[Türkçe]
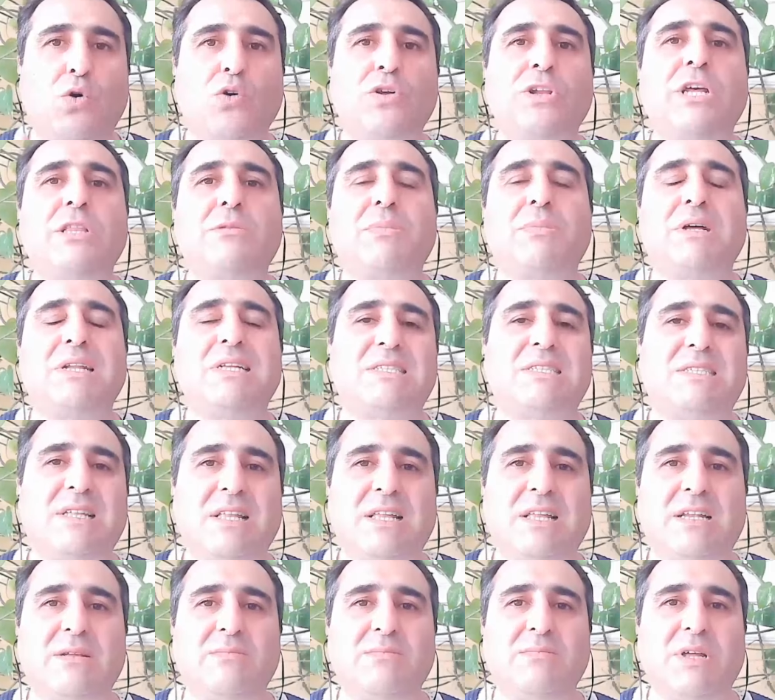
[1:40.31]
oynatma
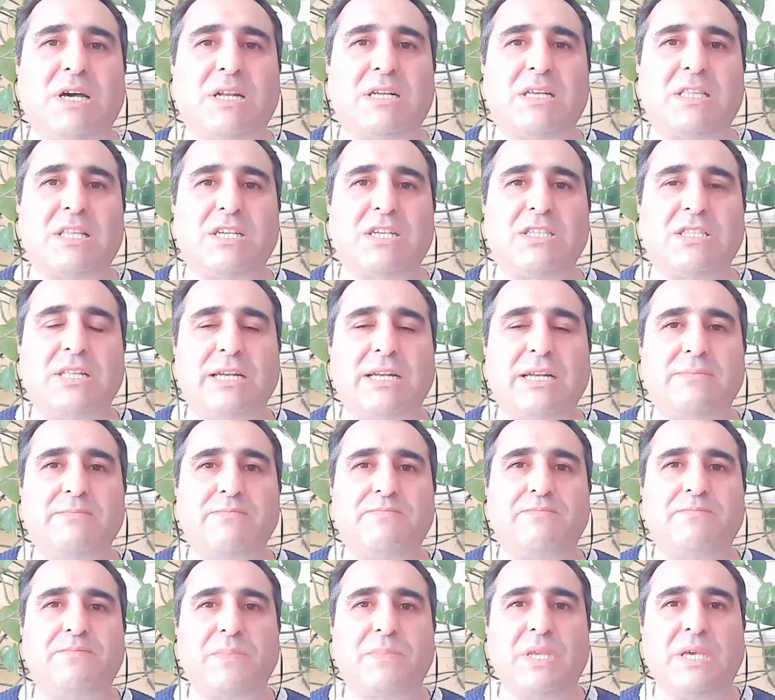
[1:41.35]
listelerinde arkadaşlar
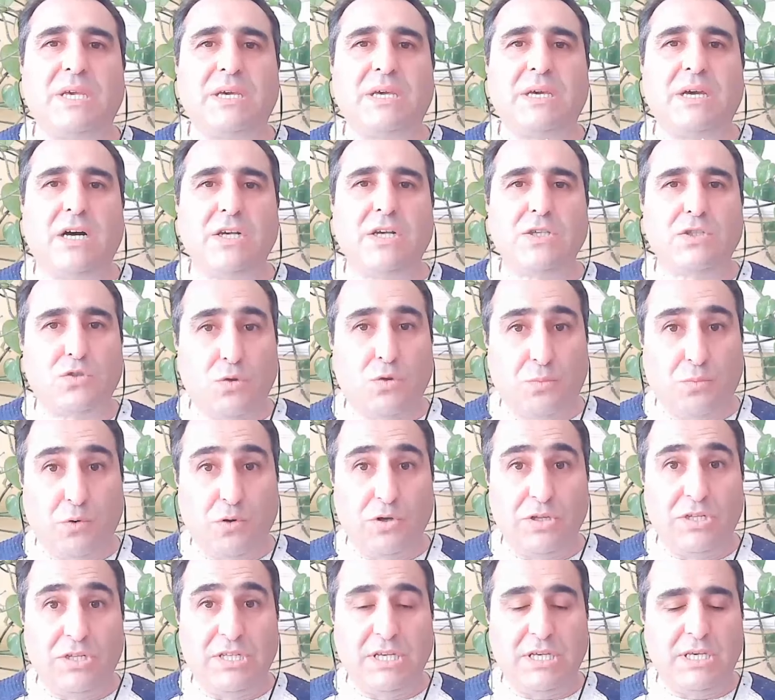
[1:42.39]
e,
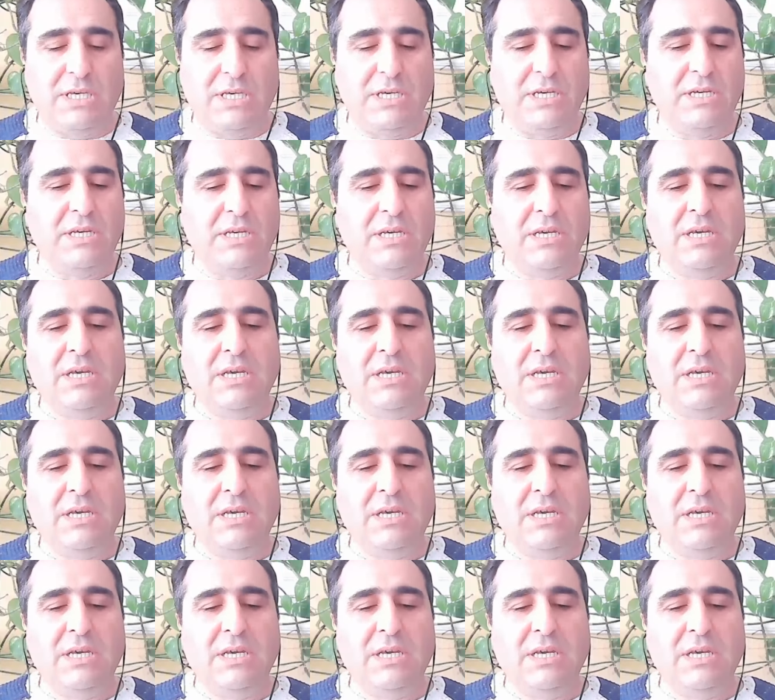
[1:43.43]
Astropolitik,